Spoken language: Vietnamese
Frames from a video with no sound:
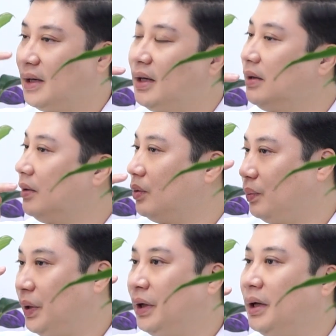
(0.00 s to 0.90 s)
thân của
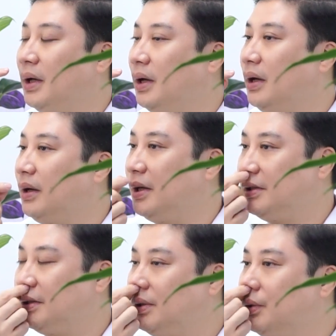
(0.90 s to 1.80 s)
mình để
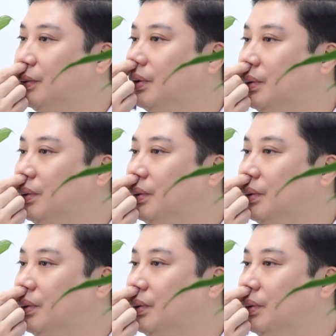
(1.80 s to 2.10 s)
dựng trụ.